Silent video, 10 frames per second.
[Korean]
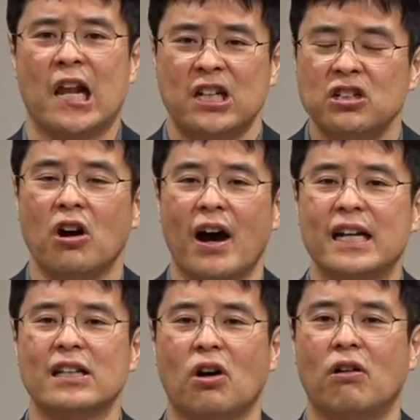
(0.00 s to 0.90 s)
그거
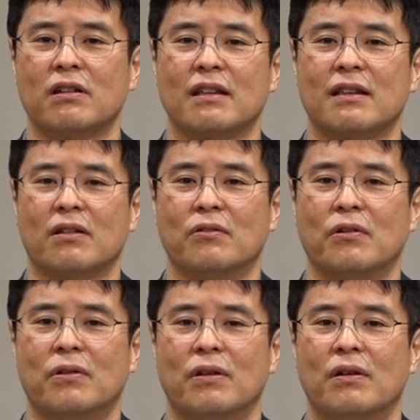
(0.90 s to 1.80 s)
하나 더
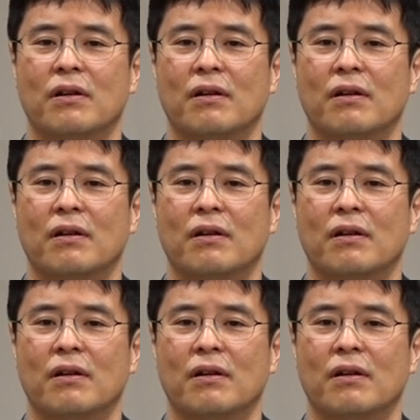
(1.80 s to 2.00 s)
얻겠다고.